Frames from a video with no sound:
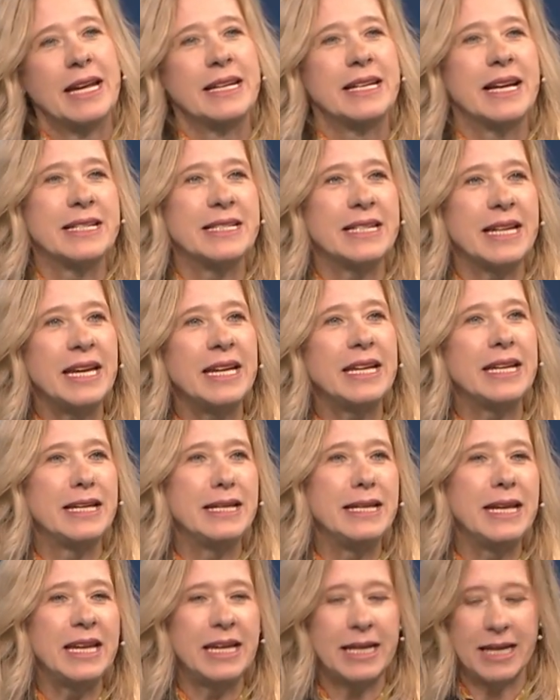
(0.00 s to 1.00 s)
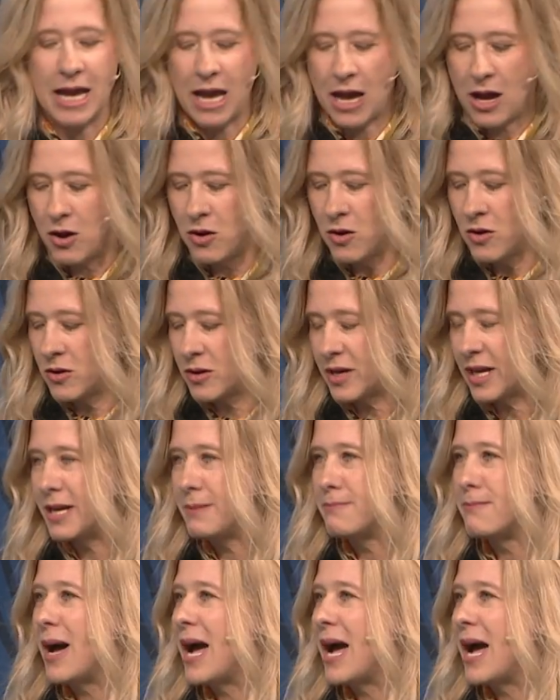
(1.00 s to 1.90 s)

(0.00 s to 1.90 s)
dass ich nicht auch in